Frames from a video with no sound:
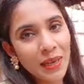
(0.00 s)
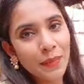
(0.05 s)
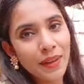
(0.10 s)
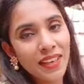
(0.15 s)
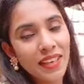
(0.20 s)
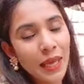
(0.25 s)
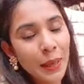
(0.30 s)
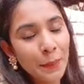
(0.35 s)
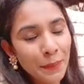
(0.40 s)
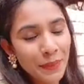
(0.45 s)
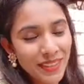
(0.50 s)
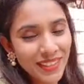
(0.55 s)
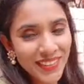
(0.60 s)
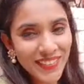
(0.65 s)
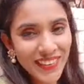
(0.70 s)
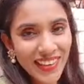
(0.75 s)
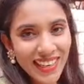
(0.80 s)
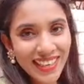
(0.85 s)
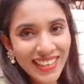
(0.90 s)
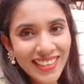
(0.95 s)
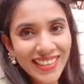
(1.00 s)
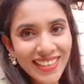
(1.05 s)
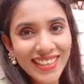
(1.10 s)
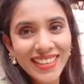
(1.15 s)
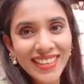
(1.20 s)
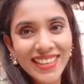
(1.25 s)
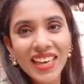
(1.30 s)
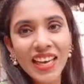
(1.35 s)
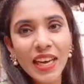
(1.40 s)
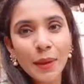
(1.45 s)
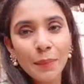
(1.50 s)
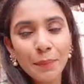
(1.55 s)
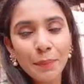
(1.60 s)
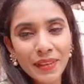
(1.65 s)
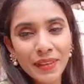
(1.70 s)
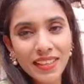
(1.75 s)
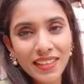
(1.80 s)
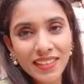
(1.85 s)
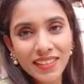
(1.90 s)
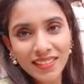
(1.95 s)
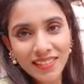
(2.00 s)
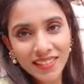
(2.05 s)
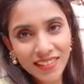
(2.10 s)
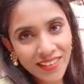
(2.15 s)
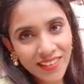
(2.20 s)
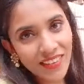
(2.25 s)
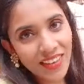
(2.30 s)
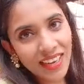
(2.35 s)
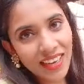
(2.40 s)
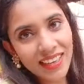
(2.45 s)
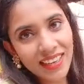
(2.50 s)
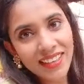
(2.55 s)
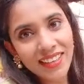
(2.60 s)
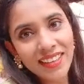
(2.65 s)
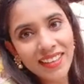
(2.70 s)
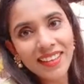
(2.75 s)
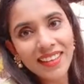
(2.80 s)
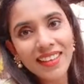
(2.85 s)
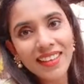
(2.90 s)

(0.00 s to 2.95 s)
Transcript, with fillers: माई हैप्पी दिवाली हैप्पी दिवाली